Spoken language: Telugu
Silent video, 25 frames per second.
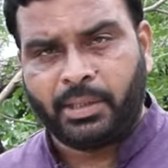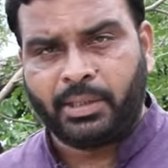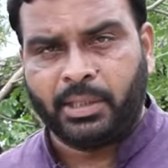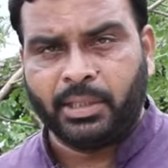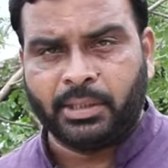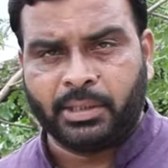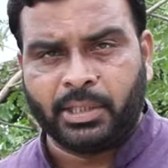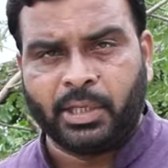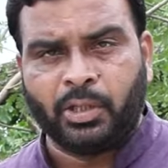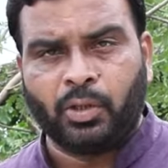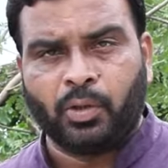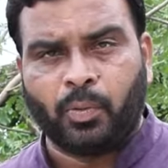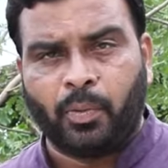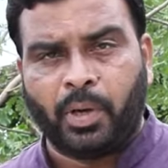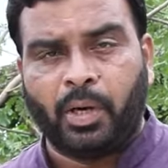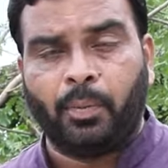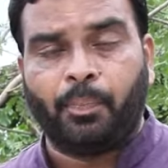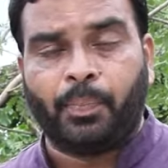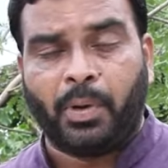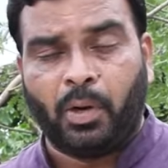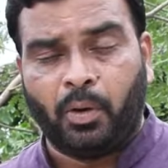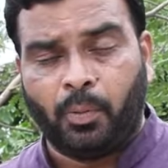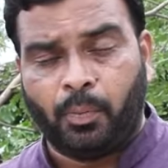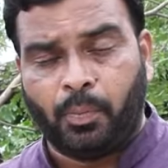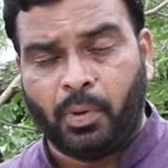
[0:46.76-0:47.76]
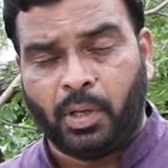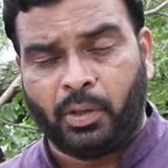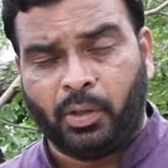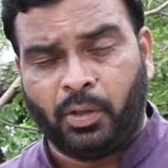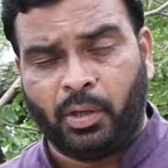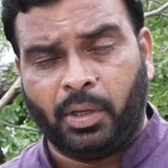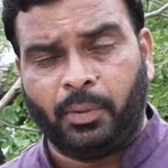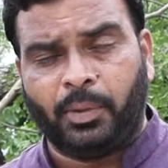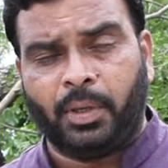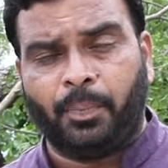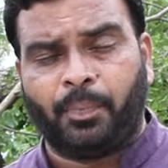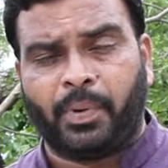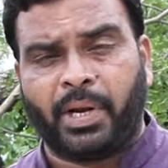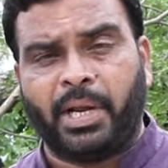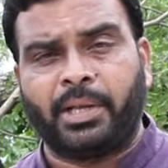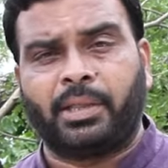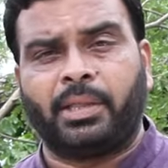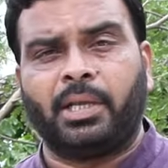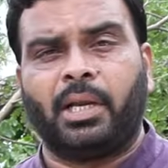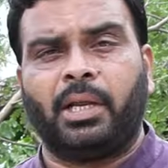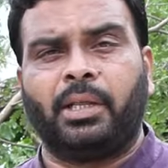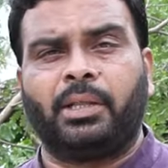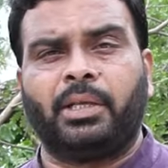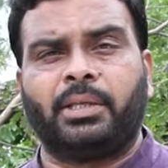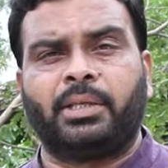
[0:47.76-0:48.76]
తీర్చేందుకు మరి పలు బంధువులు అయితే
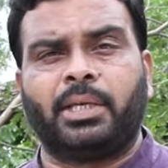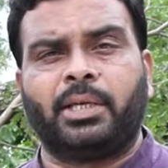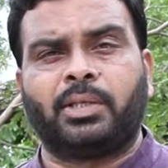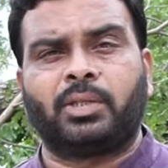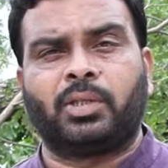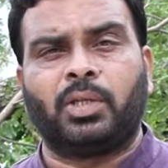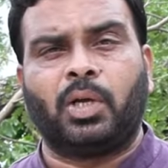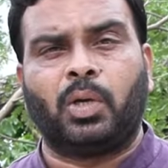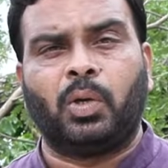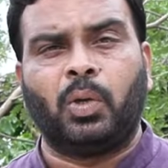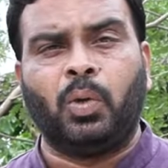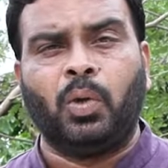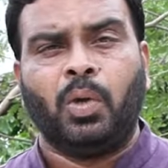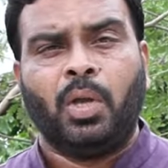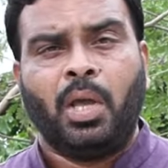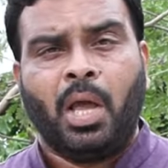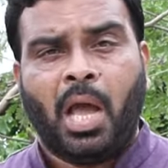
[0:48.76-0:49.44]
ప్రయత్నాలు అయితే చేస్తున్నారు